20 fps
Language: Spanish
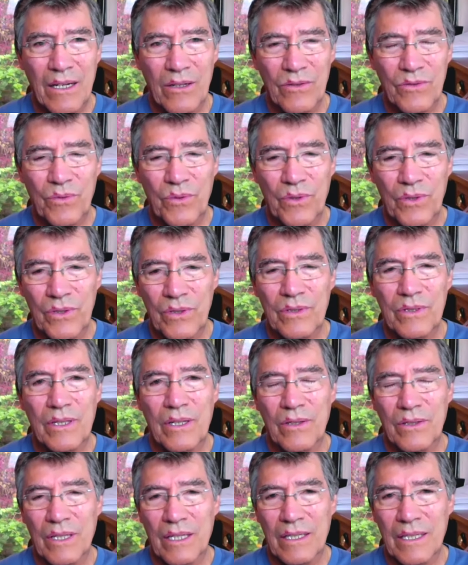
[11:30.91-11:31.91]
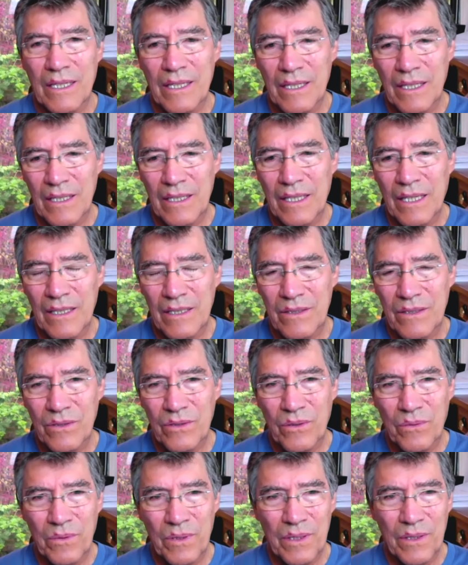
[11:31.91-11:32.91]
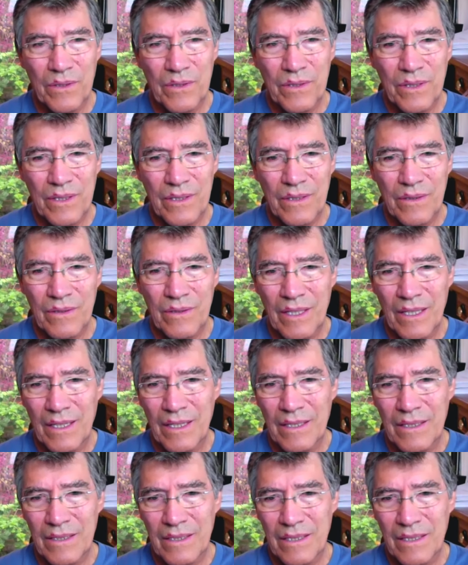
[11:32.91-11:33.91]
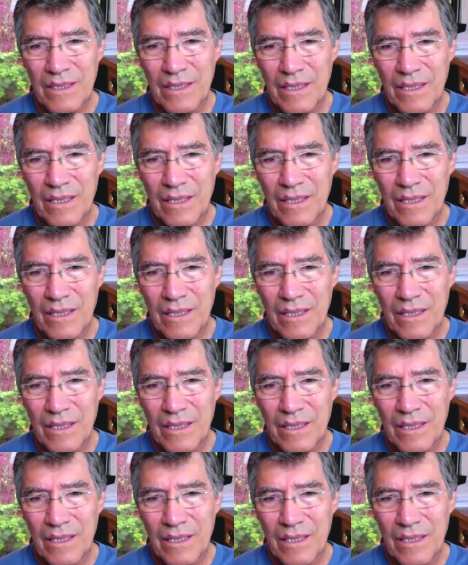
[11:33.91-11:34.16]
los fondos y los acredite a estos gobiernos seccionarios.